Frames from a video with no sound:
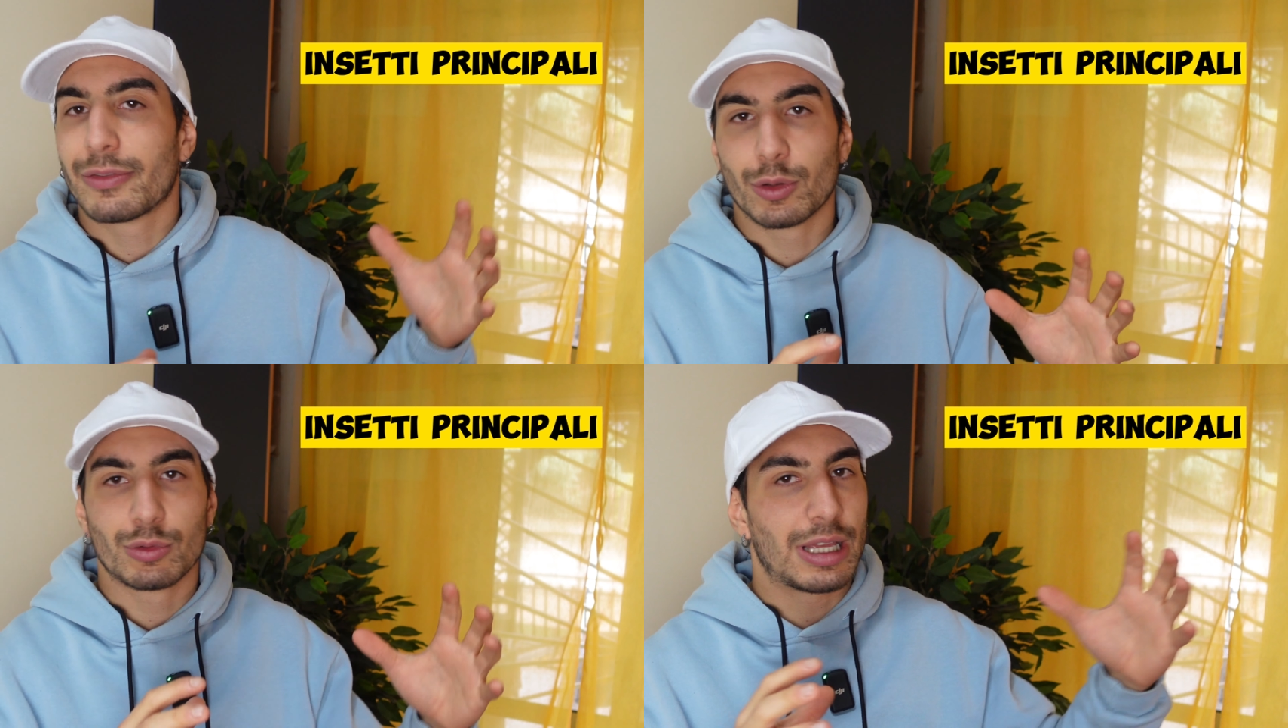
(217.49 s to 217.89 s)

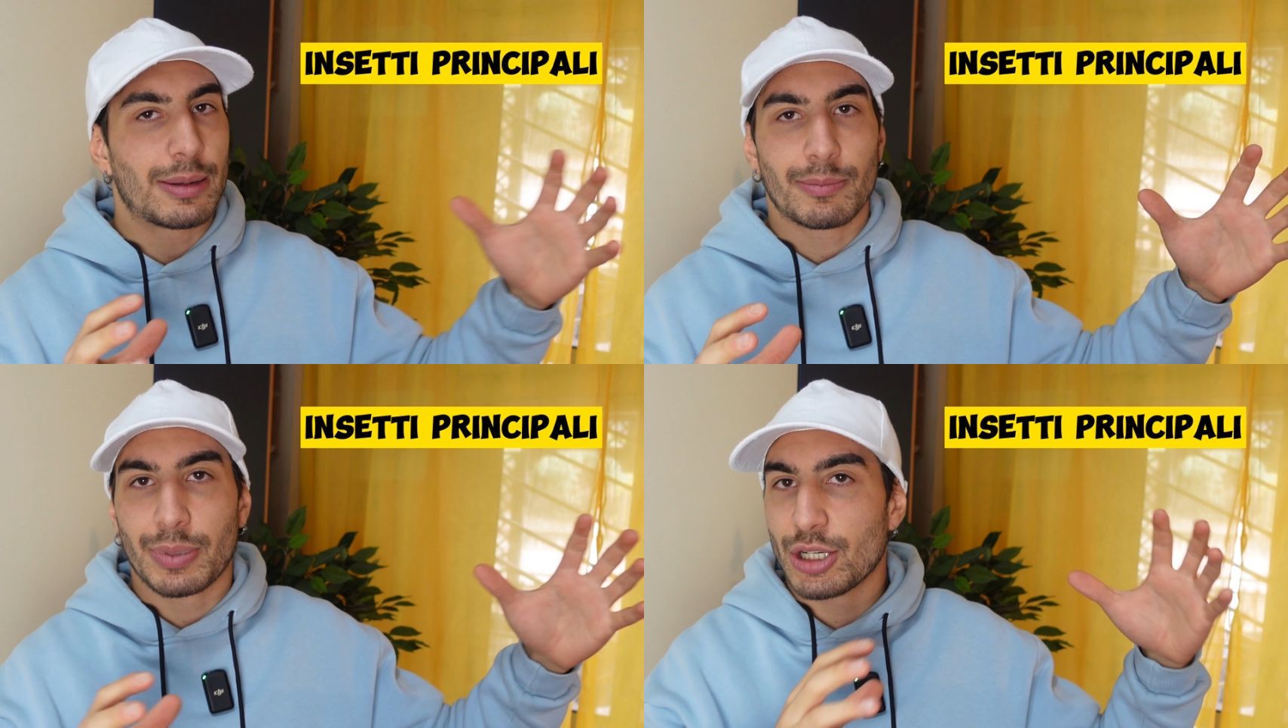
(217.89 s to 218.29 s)

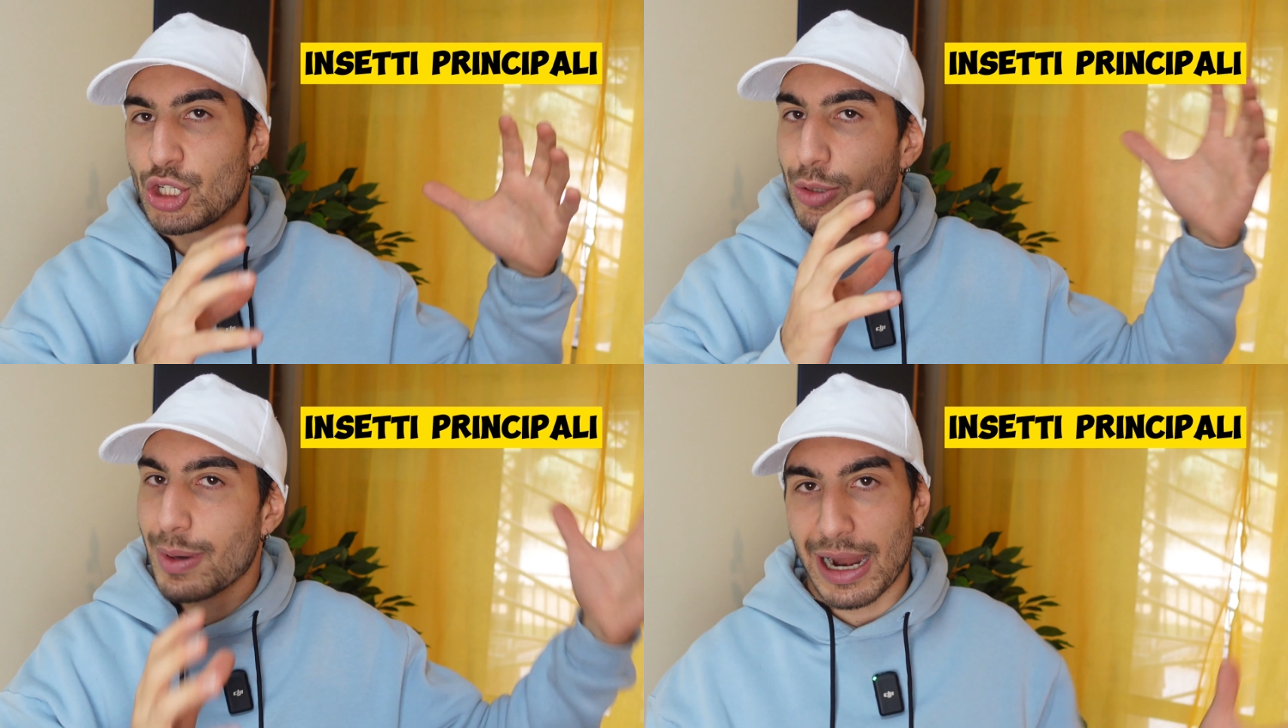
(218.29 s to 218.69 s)
fonte
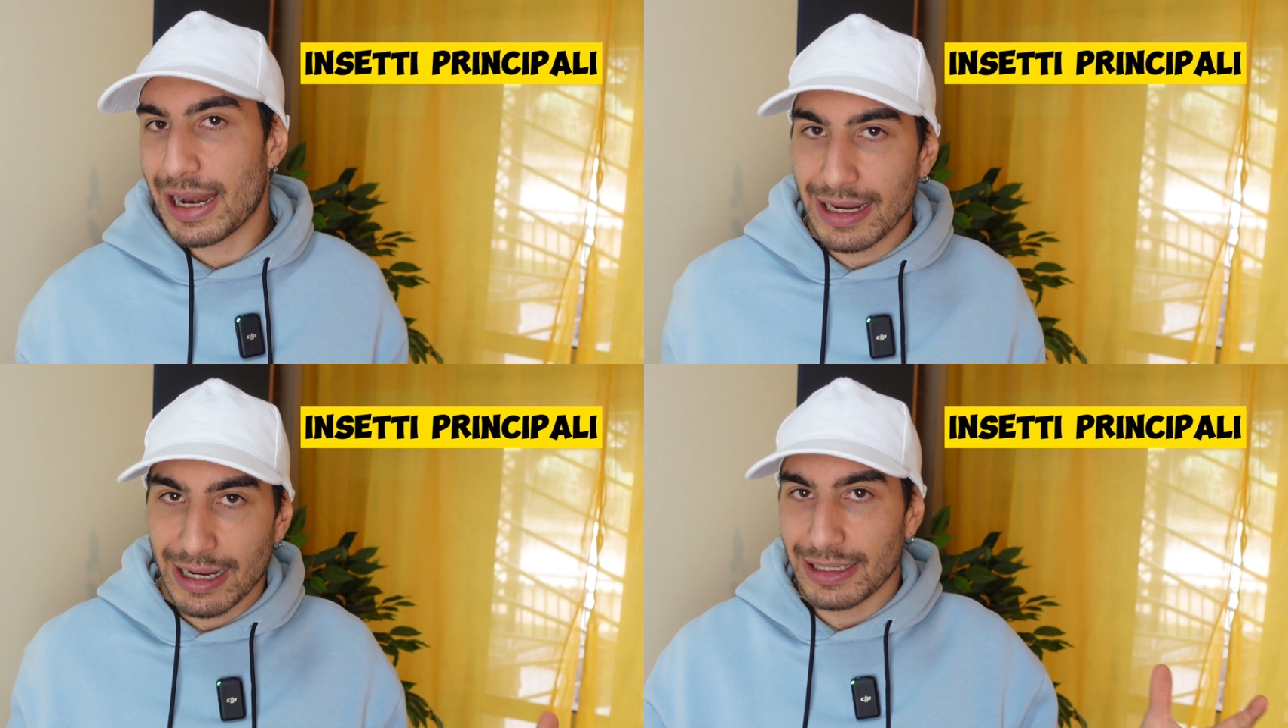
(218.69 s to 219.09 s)

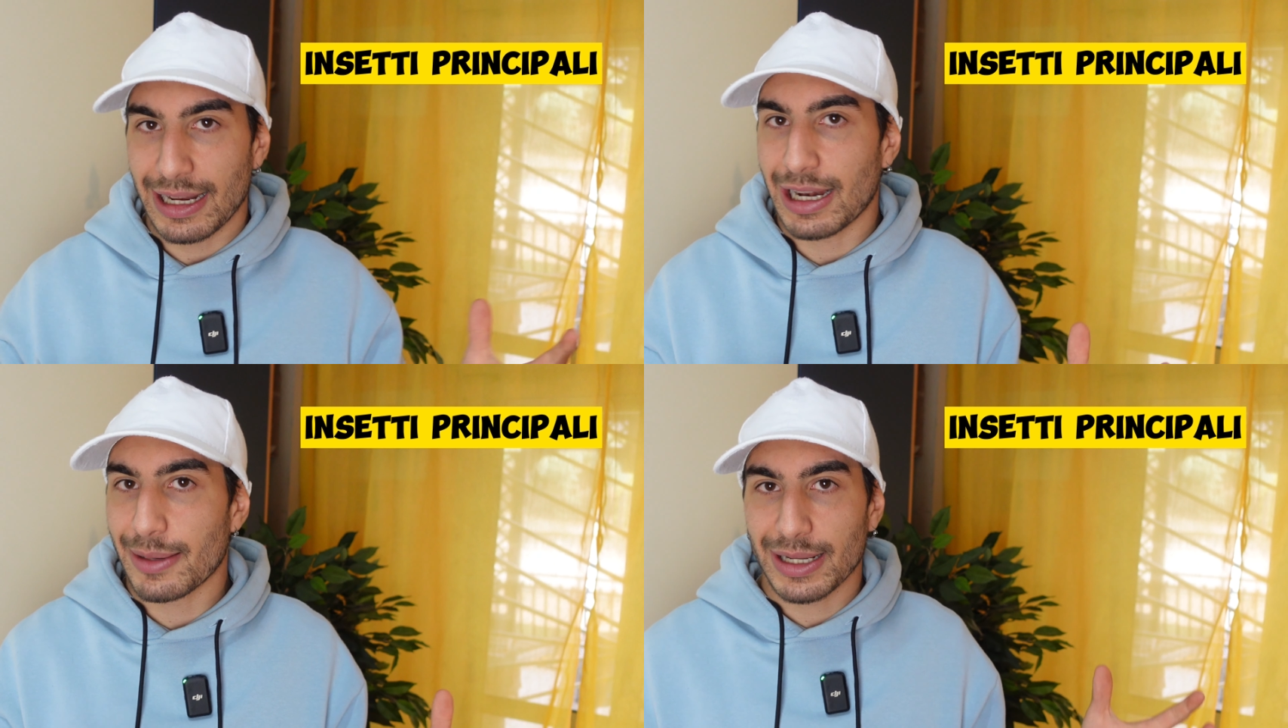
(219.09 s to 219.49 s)
principale
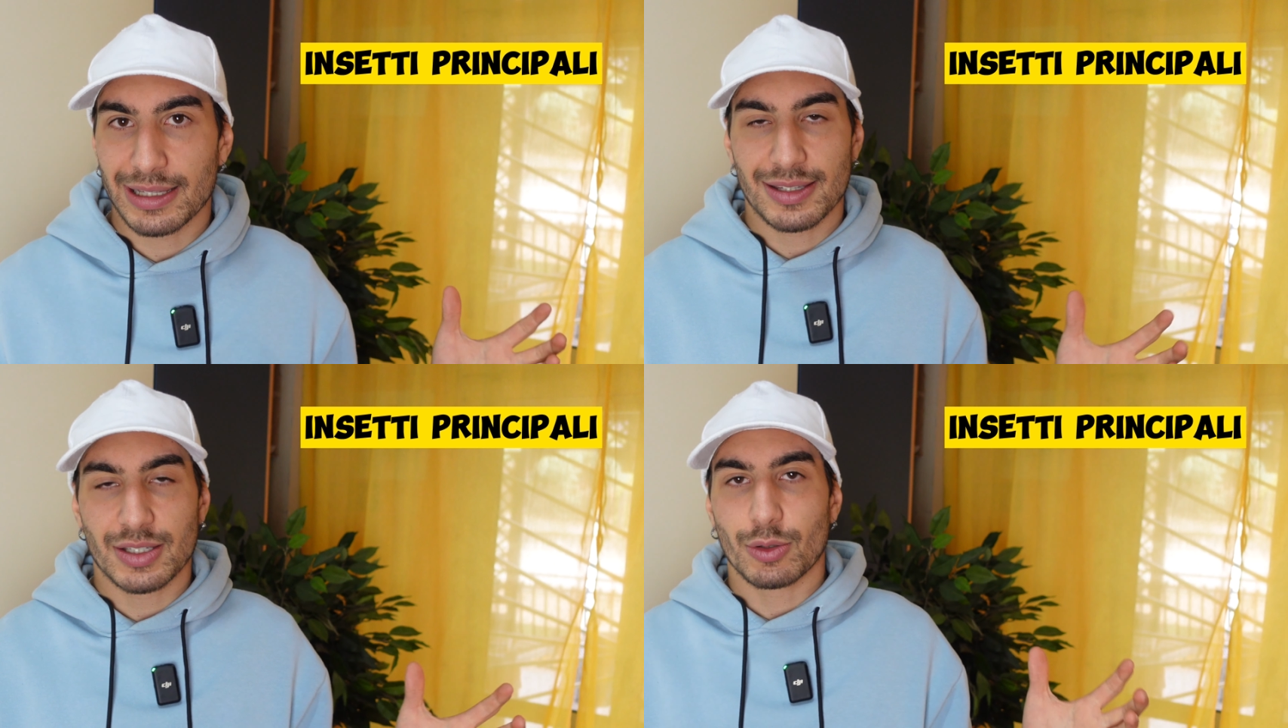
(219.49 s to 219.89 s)

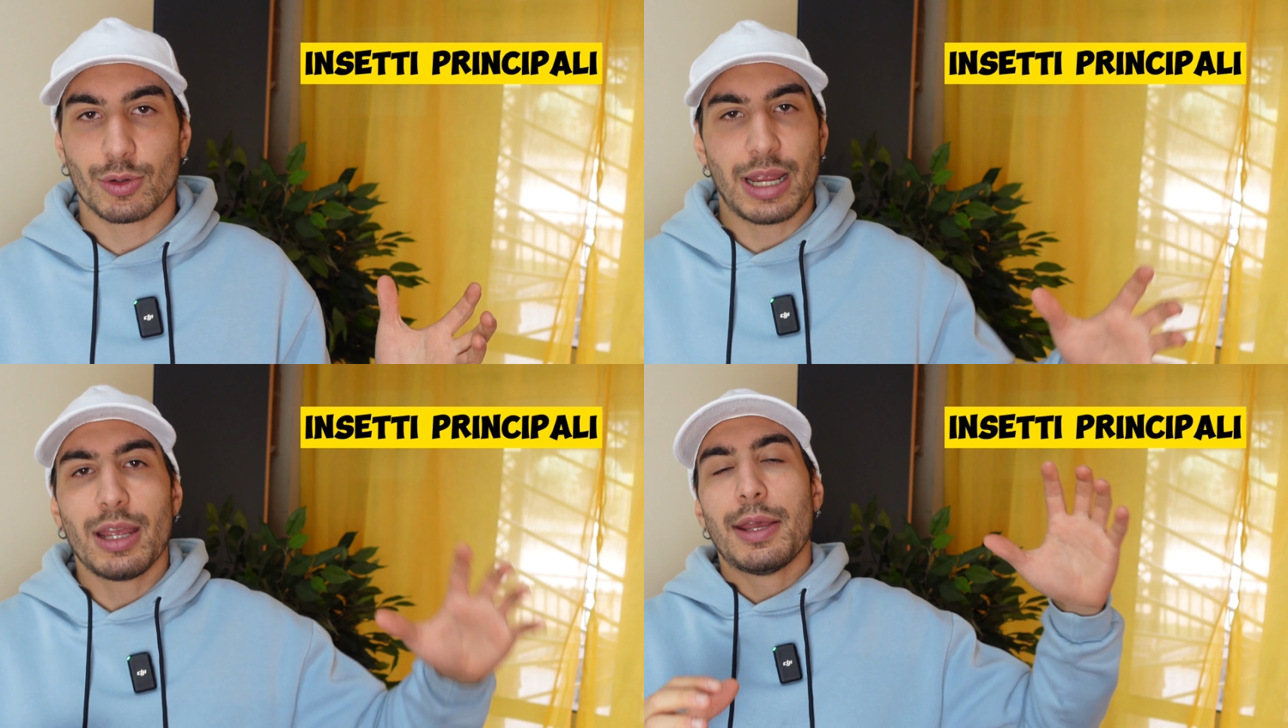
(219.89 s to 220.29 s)

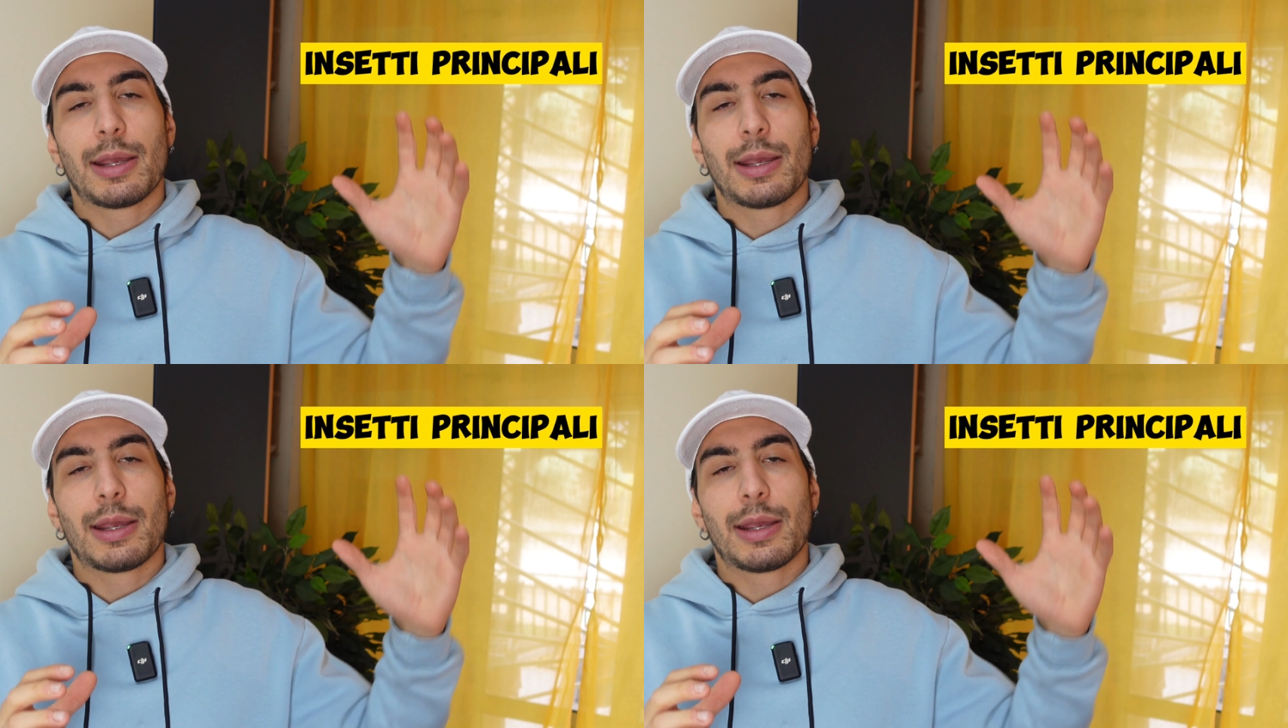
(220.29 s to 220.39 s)
dell'alimentazione,